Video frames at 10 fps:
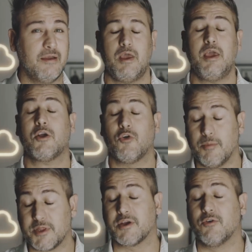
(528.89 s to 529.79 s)
E
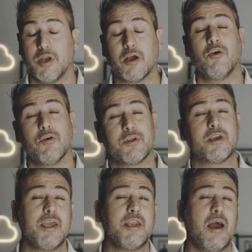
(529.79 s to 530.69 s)
come seconda cosa
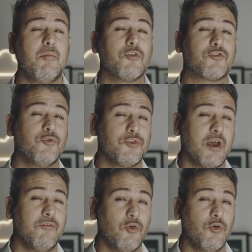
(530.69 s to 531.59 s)
chiediamo scusa
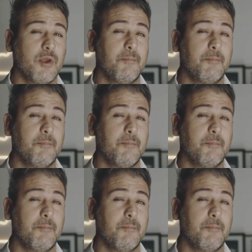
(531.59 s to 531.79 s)
a voi.